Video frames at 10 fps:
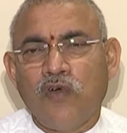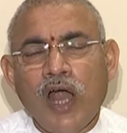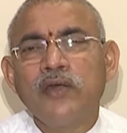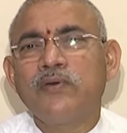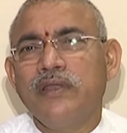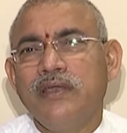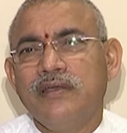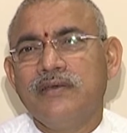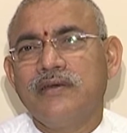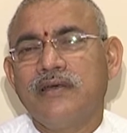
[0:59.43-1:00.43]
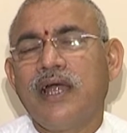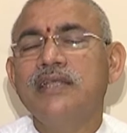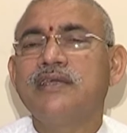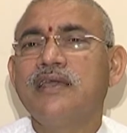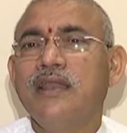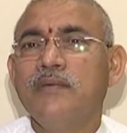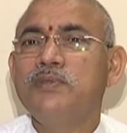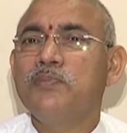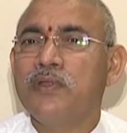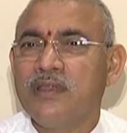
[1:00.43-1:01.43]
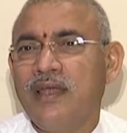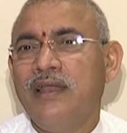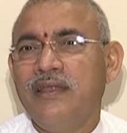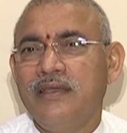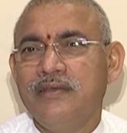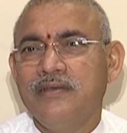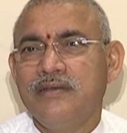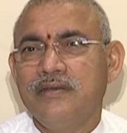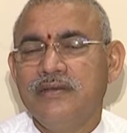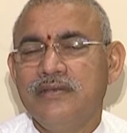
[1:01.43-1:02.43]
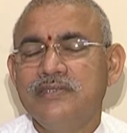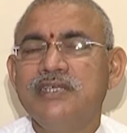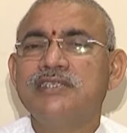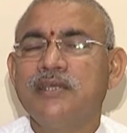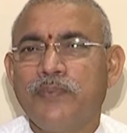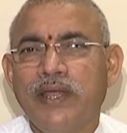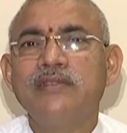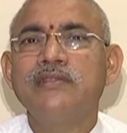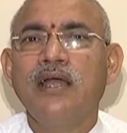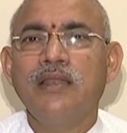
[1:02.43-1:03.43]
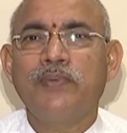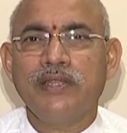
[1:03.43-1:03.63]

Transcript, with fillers: వాడుకుని రాజకీయ లబ్ధి పొందాలని చేసే ప్రయత్నాన్ని